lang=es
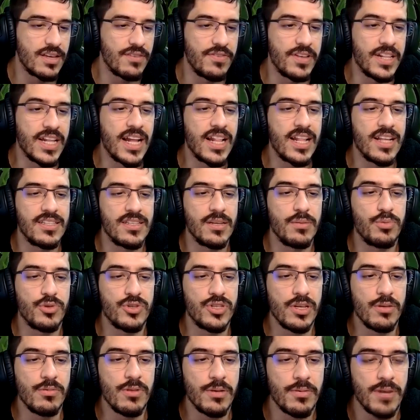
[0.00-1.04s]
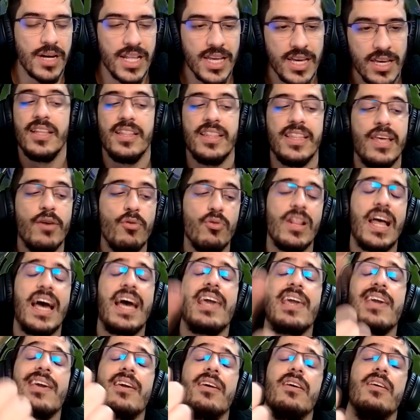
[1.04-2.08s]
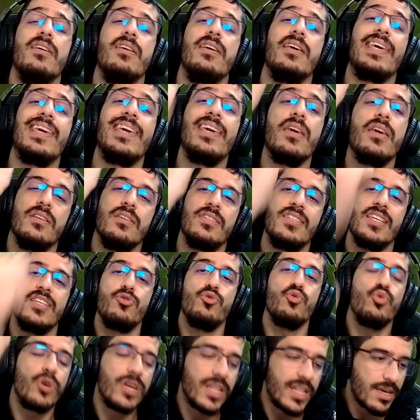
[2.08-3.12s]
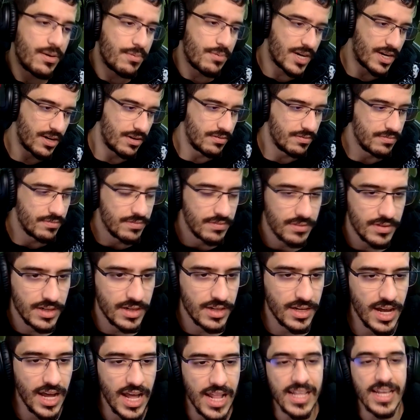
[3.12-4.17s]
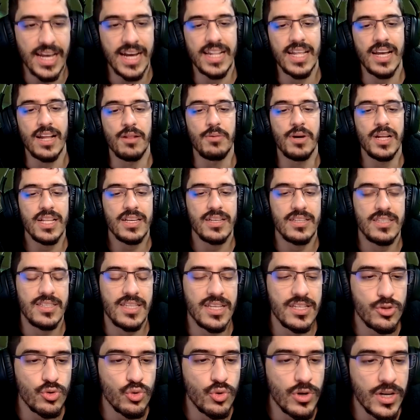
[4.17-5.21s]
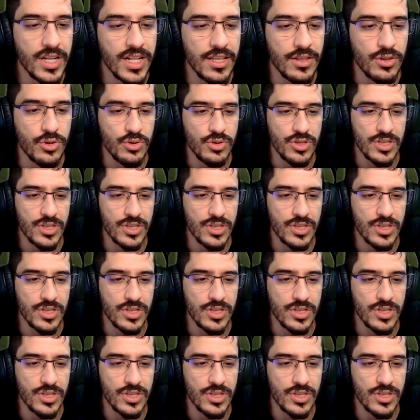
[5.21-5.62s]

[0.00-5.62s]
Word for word: el final, a ser posible, ¿vale? De un like y se suscriba al canal, ¿vale? Esté suscrito,